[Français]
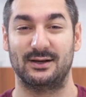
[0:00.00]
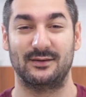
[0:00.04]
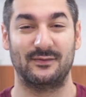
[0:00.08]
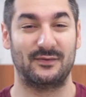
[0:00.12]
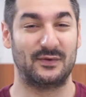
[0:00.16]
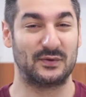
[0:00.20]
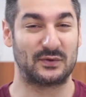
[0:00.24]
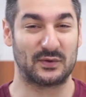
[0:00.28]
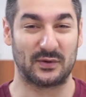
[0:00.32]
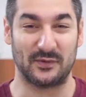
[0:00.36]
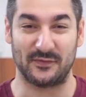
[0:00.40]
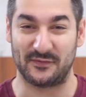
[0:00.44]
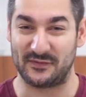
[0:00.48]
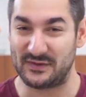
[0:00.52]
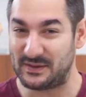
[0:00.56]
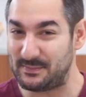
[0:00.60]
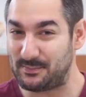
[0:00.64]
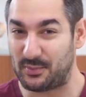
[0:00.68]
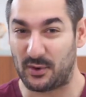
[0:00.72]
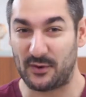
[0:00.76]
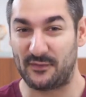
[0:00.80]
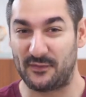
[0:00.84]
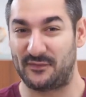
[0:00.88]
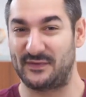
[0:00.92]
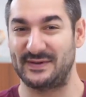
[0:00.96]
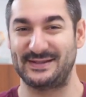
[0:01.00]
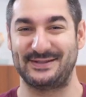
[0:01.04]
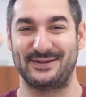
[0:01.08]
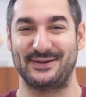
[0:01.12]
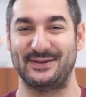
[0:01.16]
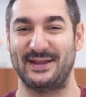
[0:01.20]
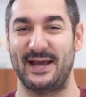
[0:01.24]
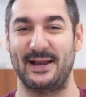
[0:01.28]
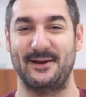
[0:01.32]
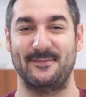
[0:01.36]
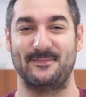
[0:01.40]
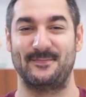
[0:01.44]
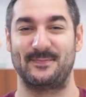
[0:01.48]
votre vie
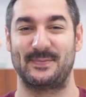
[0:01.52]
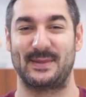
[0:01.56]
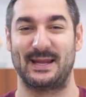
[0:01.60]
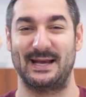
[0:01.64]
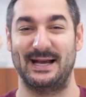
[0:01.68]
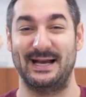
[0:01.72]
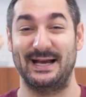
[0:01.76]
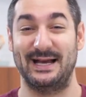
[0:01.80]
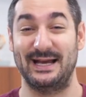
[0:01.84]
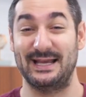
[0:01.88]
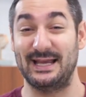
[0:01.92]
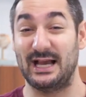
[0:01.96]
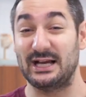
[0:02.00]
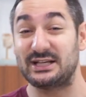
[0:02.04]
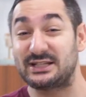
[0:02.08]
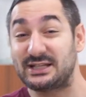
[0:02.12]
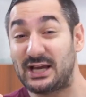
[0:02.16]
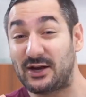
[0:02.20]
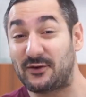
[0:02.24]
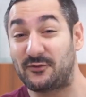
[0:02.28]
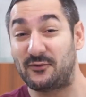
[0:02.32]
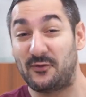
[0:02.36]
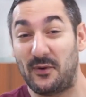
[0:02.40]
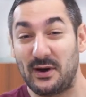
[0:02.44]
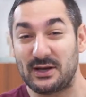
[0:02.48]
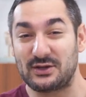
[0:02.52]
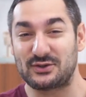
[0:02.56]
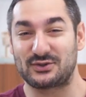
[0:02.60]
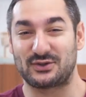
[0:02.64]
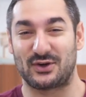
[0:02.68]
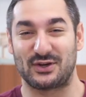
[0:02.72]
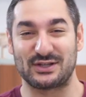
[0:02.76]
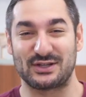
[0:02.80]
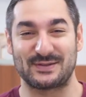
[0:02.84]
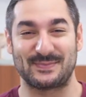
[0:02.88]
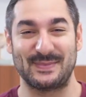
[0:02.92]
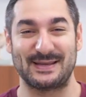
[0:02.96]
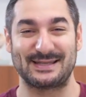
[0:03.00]
professionnelle. Et à chaque fois que je
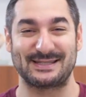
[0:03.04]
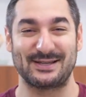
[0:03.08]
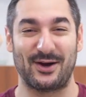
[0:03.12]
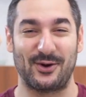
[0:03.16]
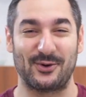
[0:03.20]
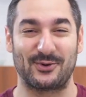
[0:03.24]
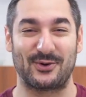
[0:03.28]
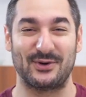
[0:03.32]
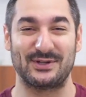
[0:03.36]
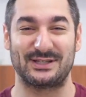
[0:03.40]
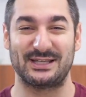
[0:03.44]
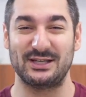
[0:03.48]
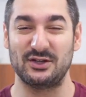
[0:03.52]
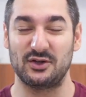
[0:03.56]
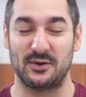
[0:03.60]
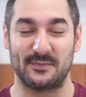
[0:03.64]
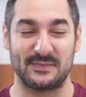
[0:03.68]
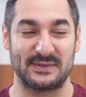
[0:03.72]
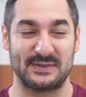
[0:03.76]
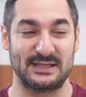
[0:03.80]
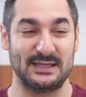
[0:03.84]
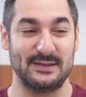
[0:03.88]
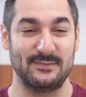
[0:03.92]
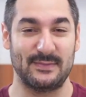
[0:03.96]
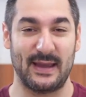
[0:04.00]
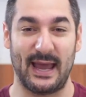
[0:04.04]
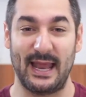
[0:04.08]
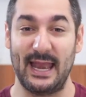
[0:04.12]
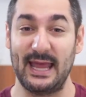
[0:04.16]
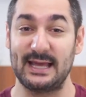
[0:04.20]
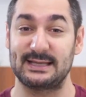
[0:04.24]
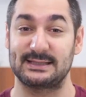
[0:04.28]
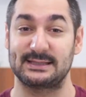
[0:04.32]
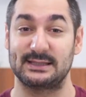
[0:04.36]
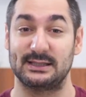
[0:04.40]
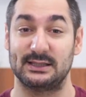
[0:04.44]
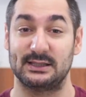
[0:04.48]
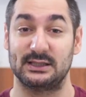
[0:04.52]
transmets ça en coaching, on me dit, mais
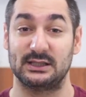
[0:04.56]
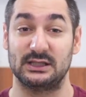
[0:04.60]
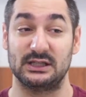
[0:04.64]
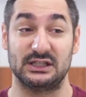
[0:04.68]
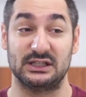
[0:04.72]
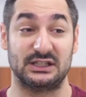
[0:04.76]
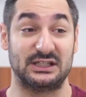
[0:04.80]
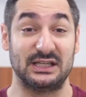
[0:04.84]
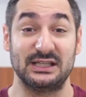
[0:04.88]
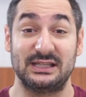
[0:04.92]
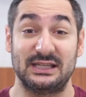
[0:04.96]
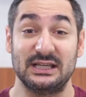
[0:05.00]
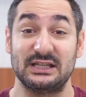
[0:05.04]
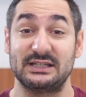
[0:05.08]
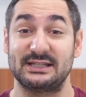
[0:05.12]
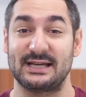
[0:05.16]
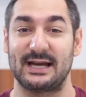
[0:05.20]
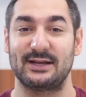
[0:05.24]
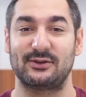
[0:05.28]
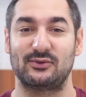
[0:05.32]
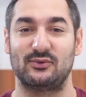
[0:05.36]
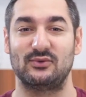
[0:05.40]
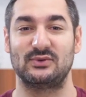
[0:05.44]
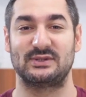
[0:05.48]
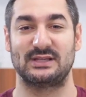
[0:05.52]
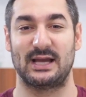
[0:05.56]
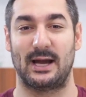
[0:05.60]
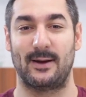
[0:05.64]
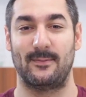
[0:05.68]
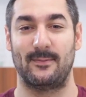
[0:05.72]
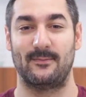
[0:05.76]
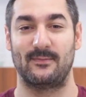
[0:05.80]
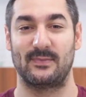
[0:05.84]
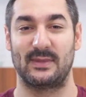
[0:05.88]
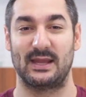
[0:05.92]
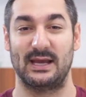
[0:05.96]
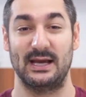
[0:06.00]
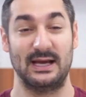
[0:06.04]
Alex, j'ai déjà tout ça
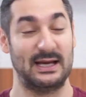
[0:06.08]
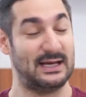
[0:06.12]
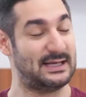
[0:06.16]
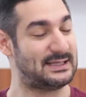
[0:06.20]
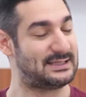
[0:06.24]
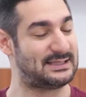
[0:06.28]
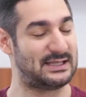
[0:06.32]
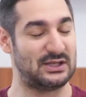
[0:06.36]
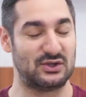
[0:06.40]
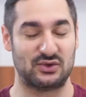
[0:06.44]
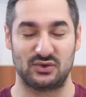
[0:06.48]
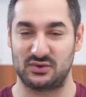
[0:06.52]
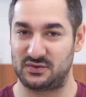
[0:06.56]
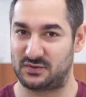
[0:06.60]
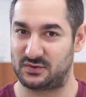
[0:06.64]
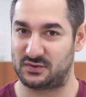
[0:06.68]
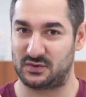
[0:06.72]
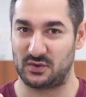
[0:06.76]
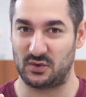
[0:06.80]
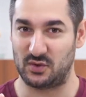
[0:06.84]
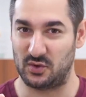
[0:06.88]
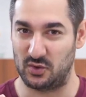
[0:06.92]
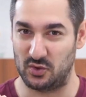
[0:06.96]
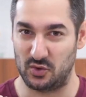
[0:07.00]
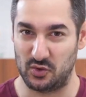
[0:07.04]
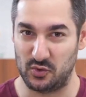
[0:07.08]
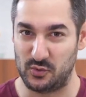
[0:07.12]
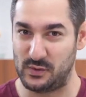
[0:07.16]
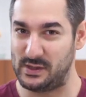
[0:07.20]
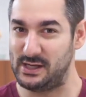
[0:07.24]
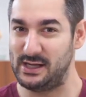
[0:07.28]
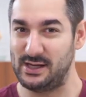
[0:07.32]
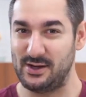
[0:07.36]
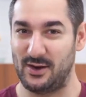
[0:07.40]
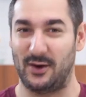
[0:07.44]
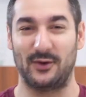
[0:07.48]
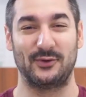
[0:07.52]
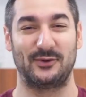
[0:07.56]
c'est juste
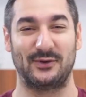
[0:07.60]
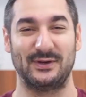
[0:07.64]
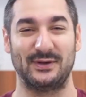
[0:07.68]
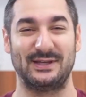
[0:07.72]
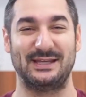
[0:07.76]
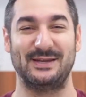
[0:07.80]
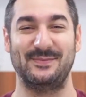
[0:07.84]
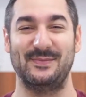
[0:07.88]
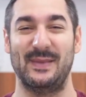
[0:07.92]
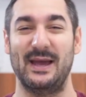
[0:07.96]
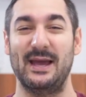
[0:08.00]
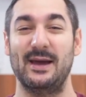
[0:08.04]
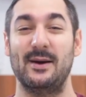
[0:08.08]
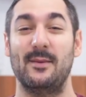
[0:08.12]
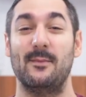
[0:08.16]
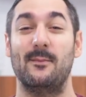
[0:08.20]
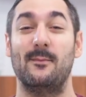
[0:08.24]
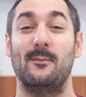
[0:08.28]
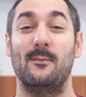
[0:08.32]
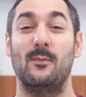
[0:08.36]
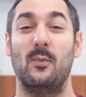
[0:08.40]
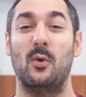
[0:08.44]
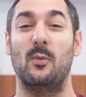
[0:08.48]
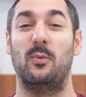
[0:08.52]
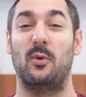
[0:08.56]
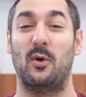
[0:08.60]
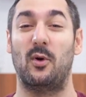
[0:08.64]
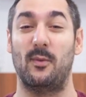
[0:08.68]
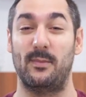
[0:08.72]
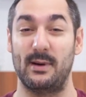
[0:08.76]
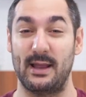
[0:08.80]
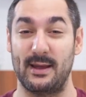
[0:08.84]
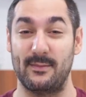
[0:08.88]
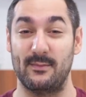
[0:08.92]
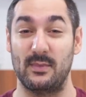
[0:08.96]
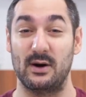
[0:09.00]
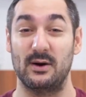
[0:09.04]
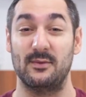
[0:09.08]
lui, entre guillemets, mon
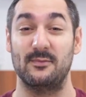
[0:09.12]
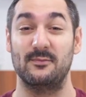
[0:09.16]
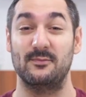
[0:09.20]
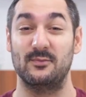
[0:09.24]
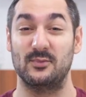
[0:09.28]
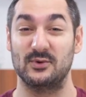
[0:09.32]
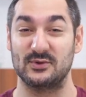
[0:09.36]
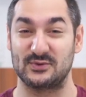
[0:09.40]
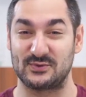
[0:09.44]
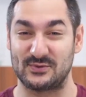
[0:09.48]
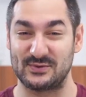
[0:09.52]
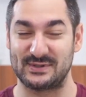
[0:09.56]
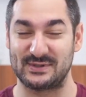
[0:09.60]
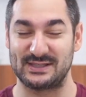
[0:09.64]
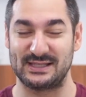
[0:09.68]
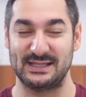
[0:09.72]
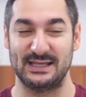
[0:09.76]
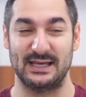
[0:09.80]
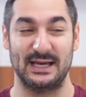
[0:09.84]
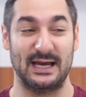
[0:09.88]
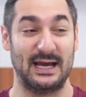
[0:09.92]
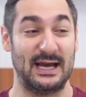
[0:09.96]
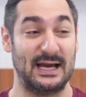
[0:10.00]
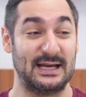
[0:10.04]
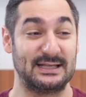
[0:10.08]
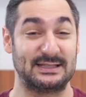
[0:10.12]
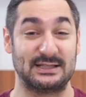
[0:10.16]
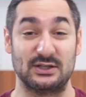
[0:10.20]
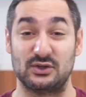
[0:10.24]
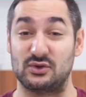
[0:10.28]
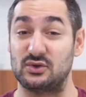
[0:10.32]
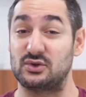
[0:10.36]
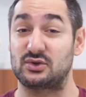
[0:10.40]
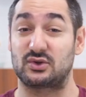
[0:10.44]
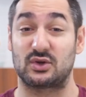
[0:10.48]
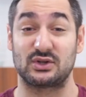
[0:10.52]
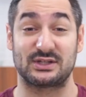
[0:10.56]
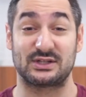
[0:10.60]
problème, mon souci. C'est
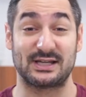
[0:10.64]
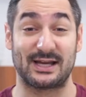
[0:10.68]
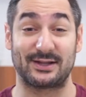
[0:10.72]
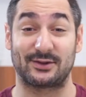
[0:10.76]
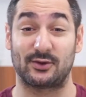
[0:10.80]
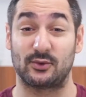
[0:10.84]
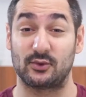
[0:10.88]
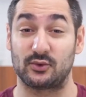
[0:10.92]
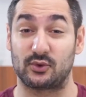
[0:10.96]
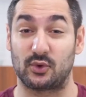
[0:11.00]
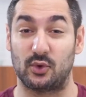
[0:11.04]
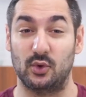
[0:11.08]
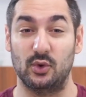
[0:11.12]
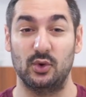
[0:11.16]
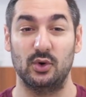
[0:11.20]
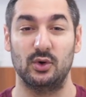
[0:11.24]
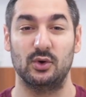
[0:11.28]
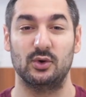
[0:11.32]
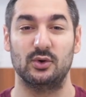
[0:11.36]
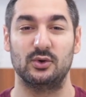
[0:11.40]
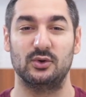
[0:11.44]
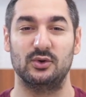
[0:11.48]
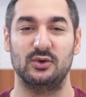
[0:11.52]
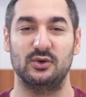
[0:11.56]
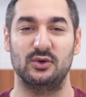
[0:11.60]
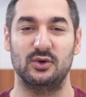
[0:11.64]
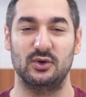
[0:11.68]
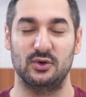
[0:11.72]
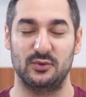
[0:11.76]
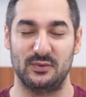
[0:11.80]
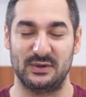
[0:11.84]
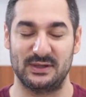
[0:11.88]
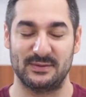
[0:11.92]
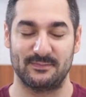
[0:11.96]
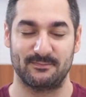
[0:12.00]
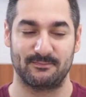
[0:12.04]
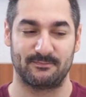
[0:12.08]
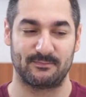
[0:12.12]
juste que j'attends trop de
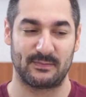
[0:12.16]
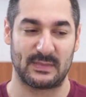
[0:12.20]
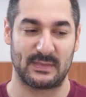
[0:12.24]
lui.